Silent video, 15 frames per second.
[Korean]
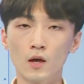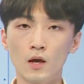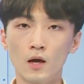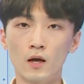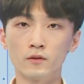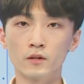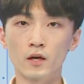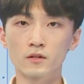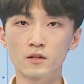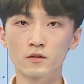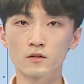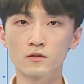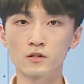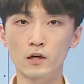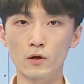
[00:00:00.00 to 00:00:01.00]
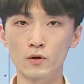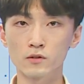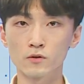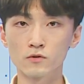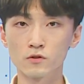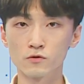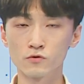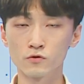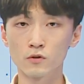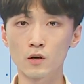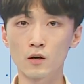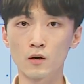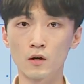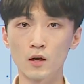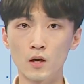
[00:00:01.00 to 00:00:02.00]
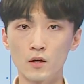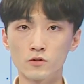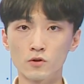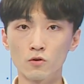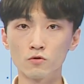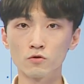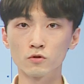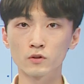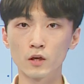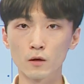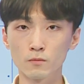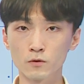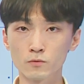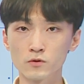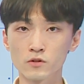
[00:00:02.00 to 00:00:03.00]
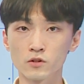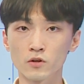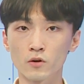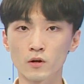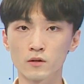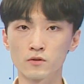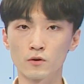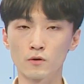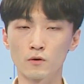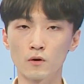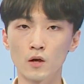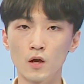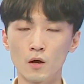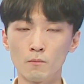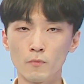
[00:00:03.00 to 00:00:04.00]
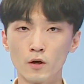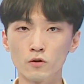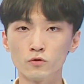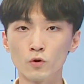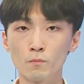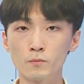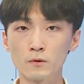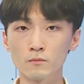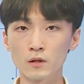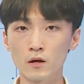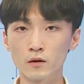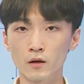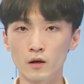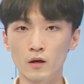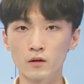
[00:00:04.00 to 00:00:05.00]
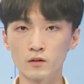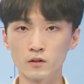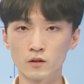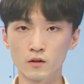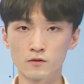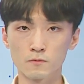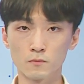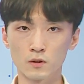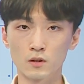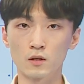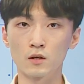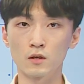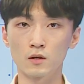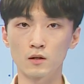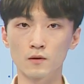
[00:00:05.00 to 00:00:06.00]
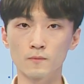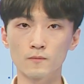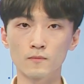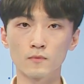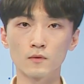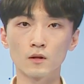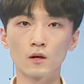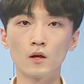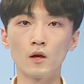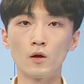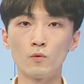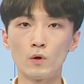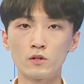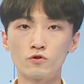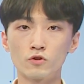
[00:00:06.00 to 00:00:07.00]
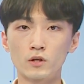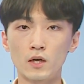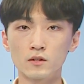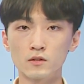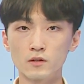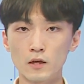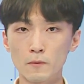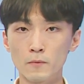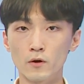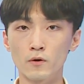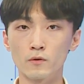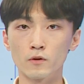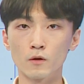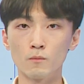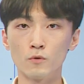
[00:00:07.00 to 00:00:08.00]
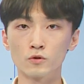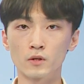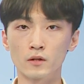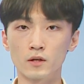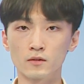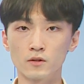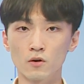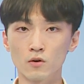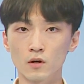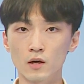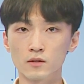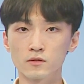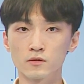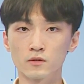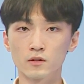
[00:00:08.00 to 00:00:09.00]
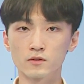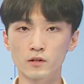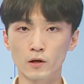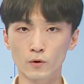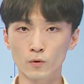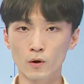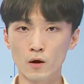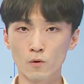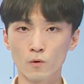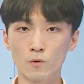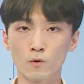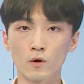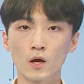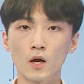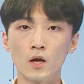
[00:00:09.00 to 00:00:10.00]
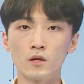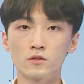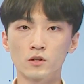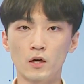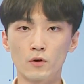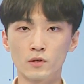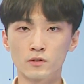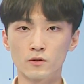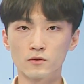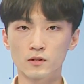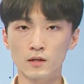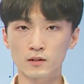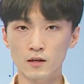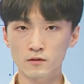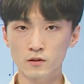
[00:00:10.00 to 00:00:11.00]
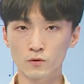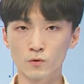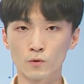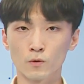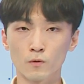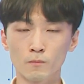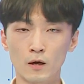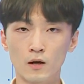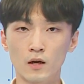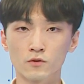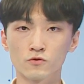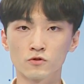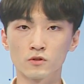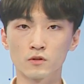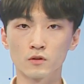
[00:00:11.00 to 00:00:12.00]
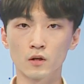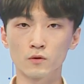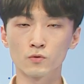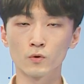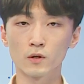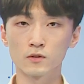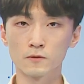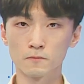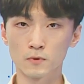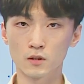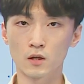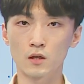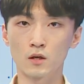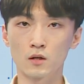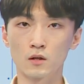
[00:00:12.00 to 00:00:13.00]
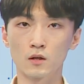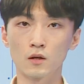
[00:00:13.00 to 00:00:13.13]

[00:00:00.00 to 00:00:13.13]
한낮에는 자외선 지수가 전국 대부분 지역에서 매우 높은 단계에 이르겠습니다. 외출하신다면 모자나 선글라스를 착용하고 자외선 차단제도 발라주시는 게 좋겠습니다.